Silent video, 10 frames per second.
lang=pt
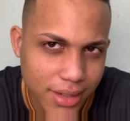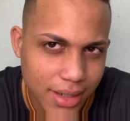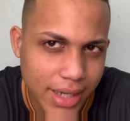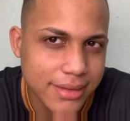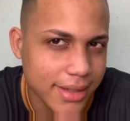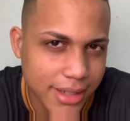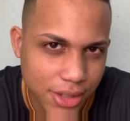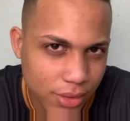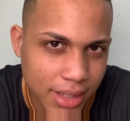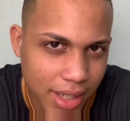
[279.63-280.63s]
Aí é? tá
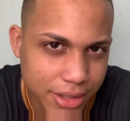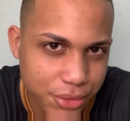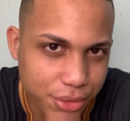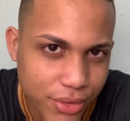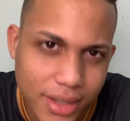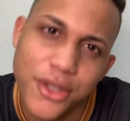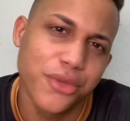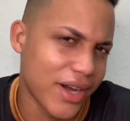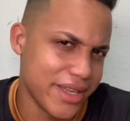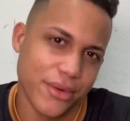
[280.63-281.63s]
tirando onda lá e tudo. Não, não
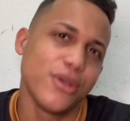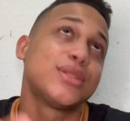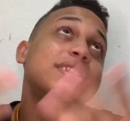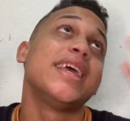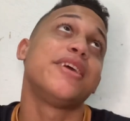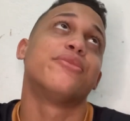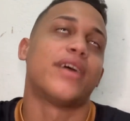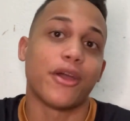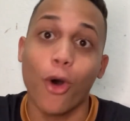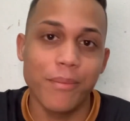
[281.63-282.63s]
vai não. Eu sei que não
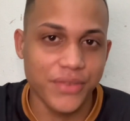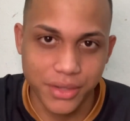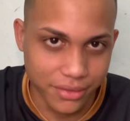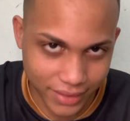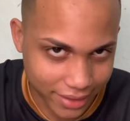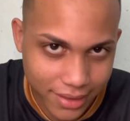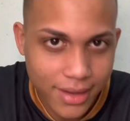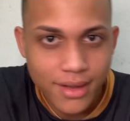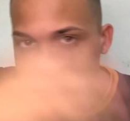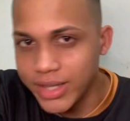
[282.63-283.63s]
vai. Óbvio que não vai.
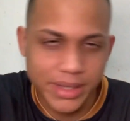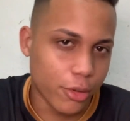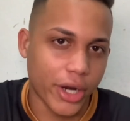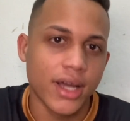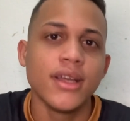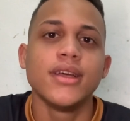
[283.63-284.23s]
Vem-te embora.